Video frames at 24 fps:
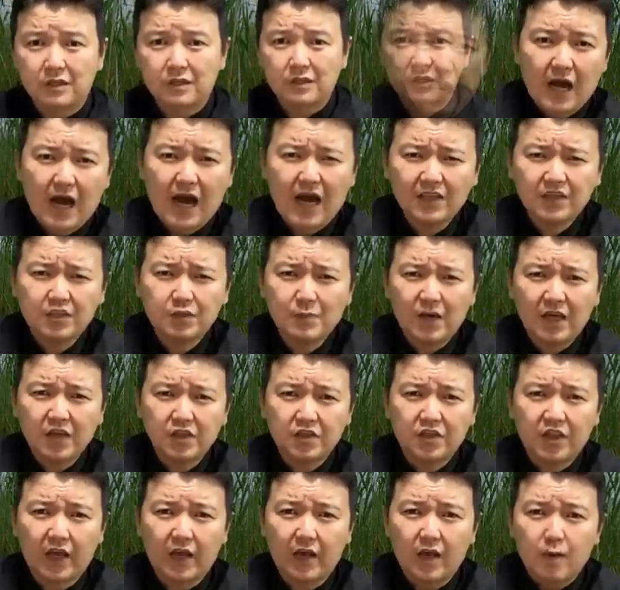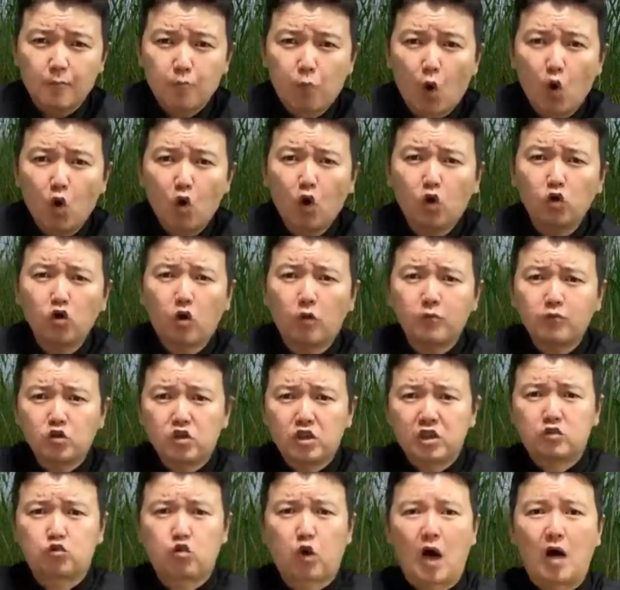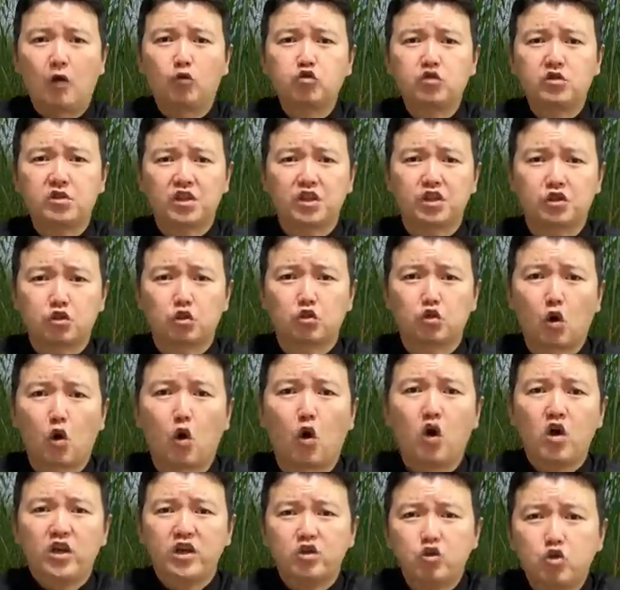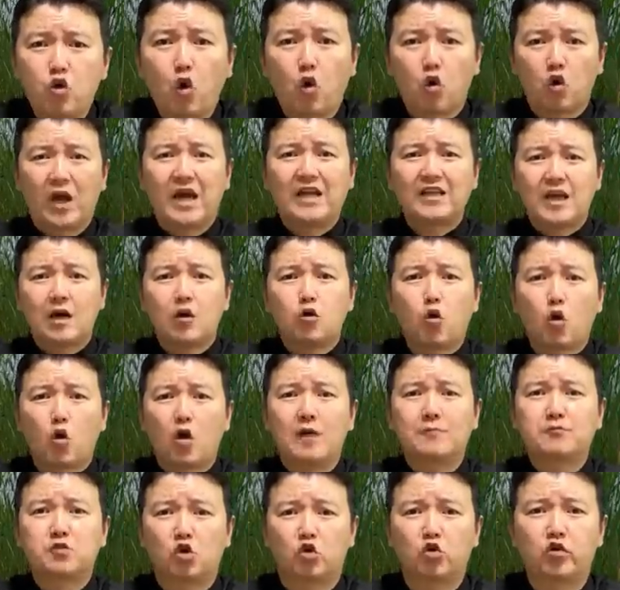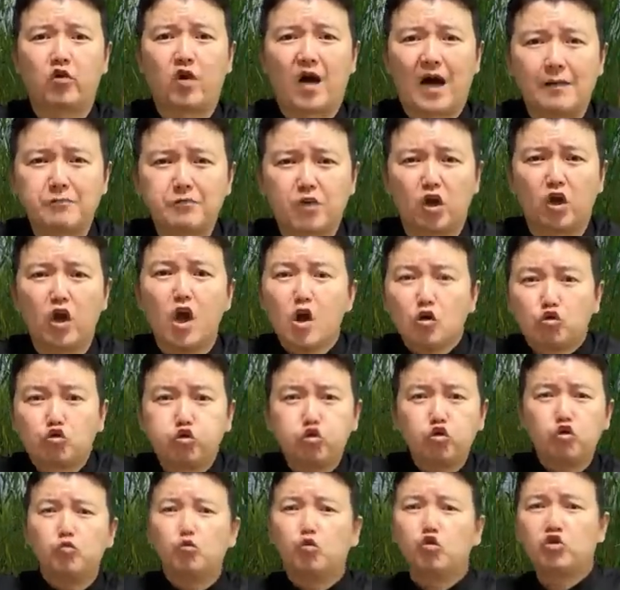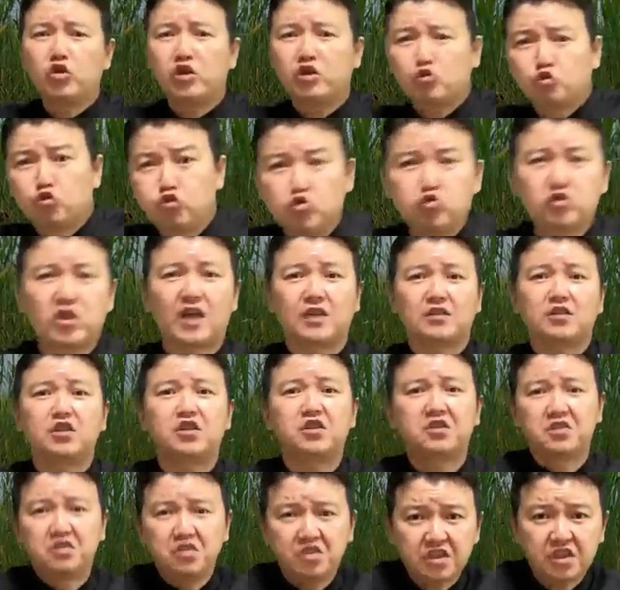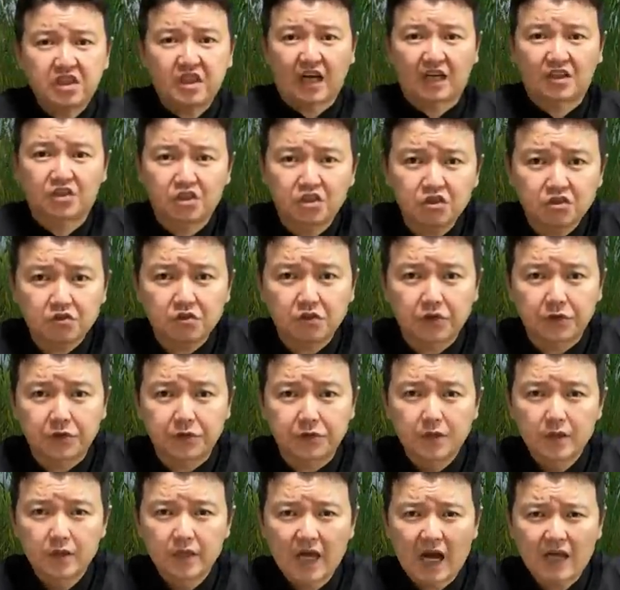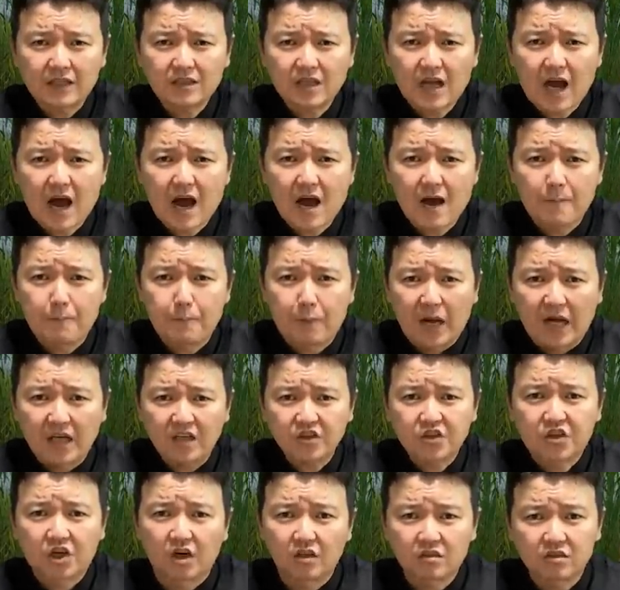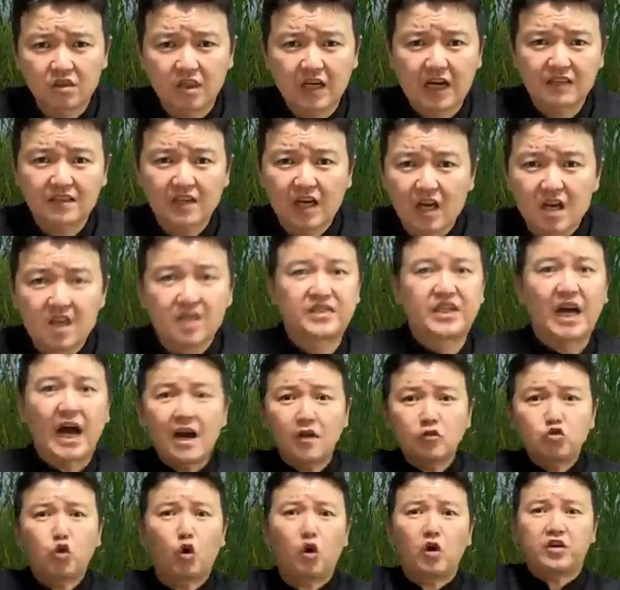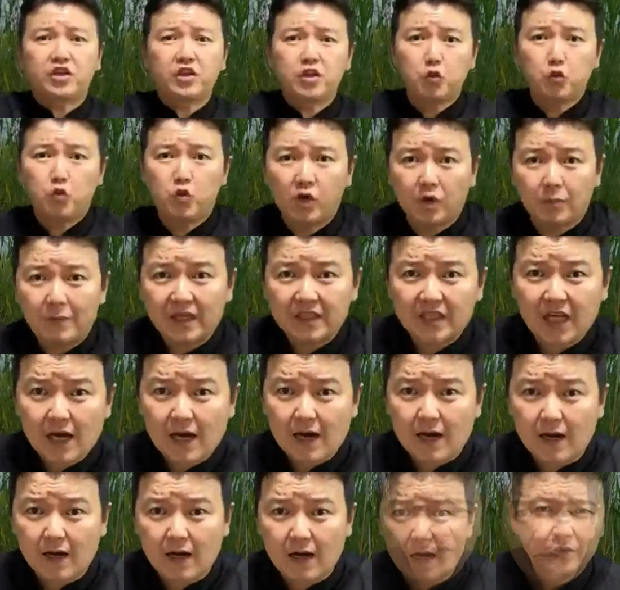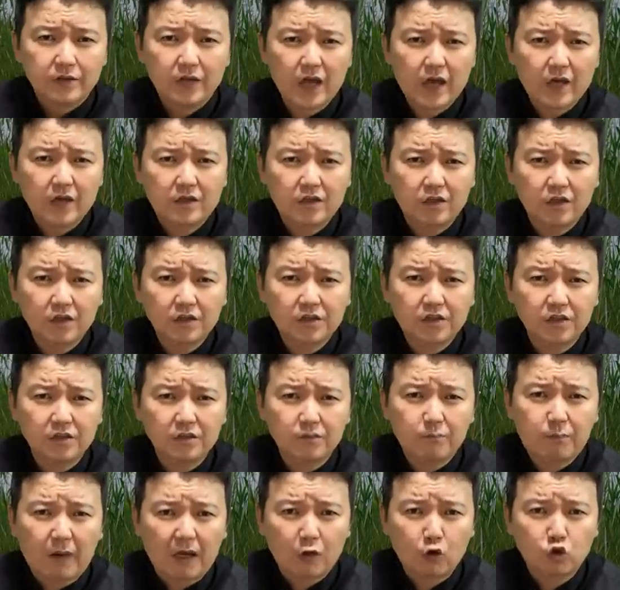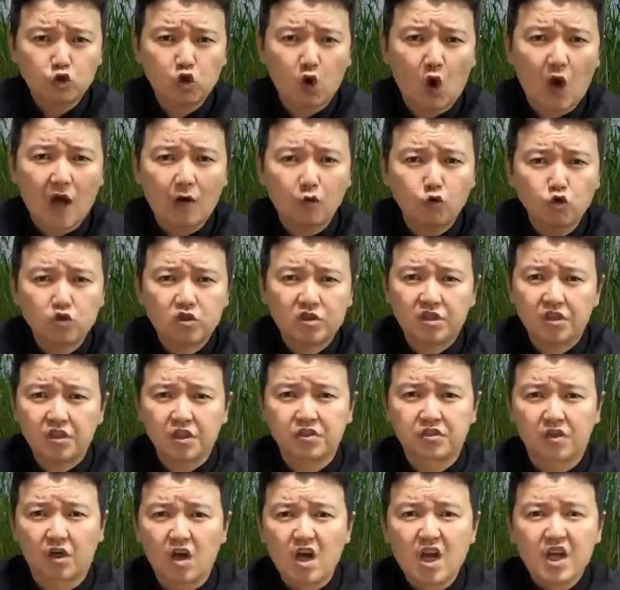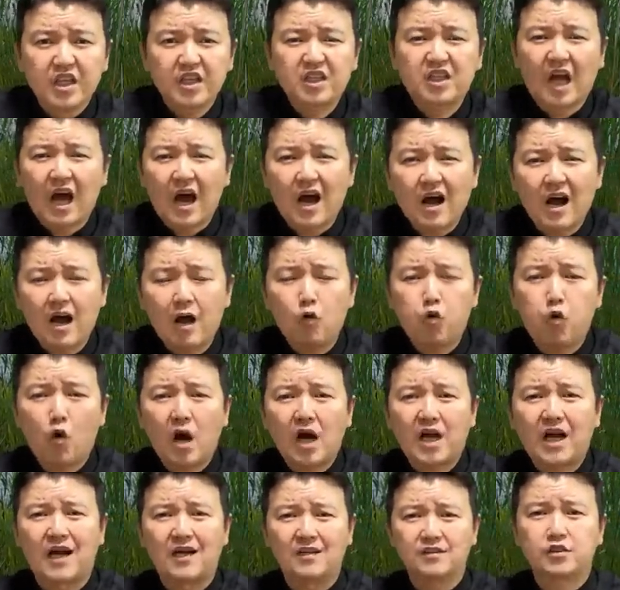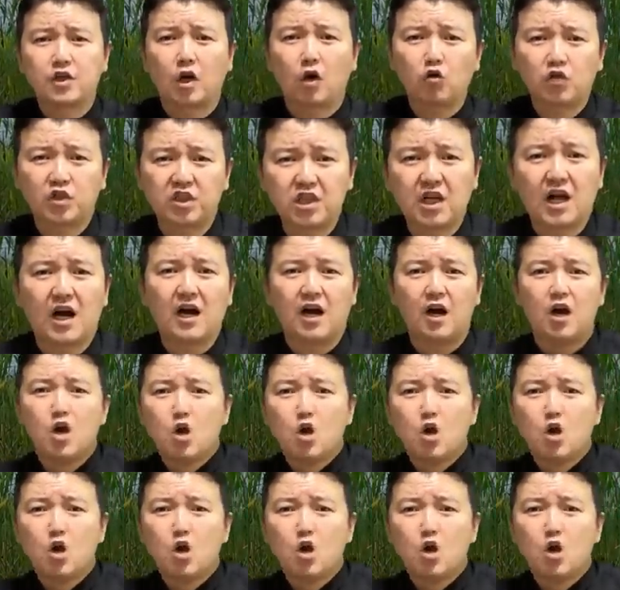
하지만 이때 몽골 놈들이 좌우측에서도 이 요란한 고함 소리와 함께 두 무리 군사들이 들이닥치는데요. 야들아, 빨리 쳐들어가자. 짱조린이 위험하다. 네, 그것은 바로 좌우측에서 이 탕하호와 간차오씨가